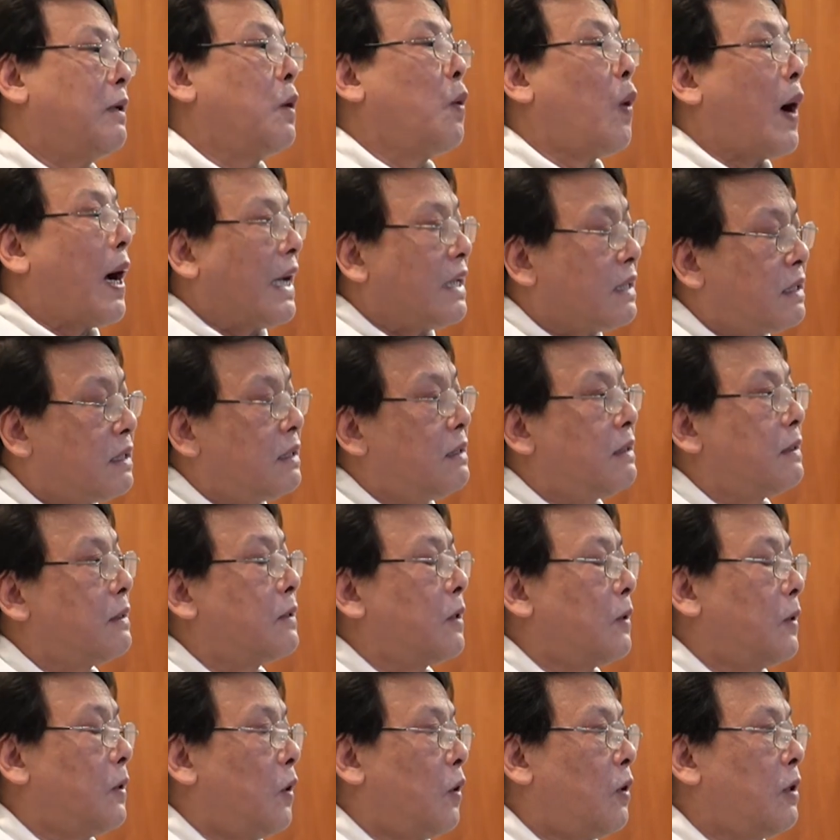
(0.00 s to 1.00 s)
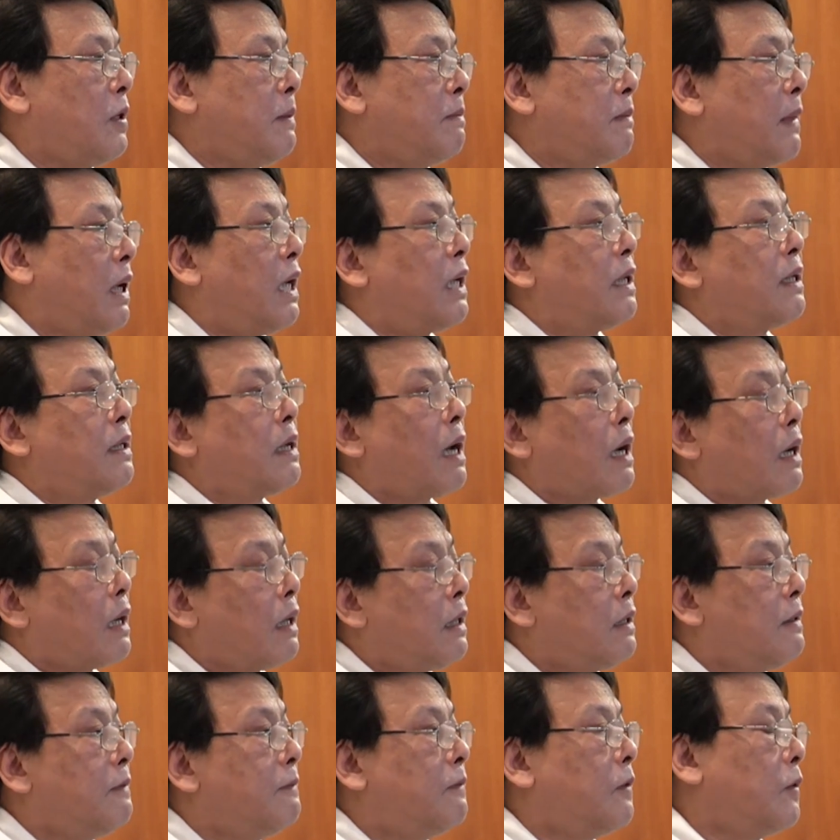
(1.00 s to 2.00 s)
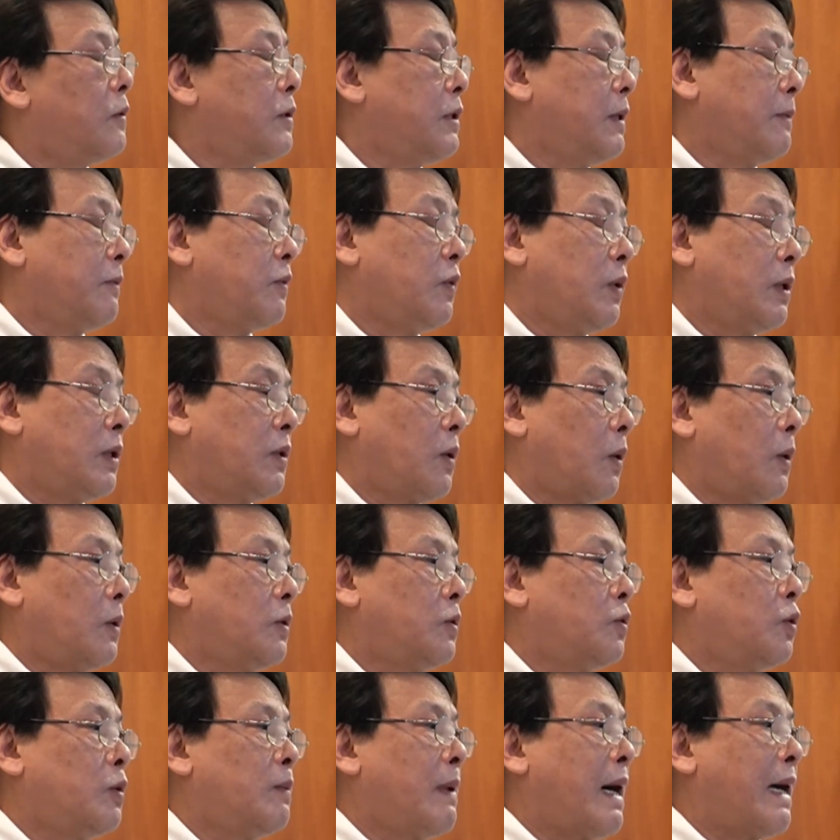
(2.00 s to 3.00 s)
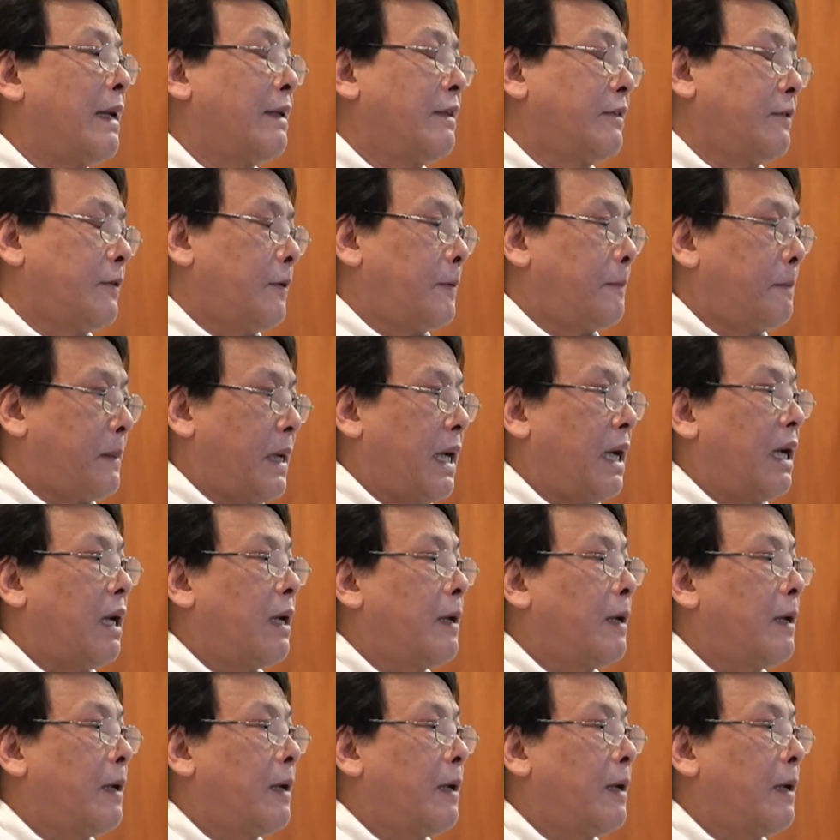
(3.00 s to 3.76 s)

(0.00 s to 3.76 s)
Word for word: ngoại trừ tội lỗi bởi cái đặc ân vô nhiễm nguyên tội Chúa ban cho mẹ.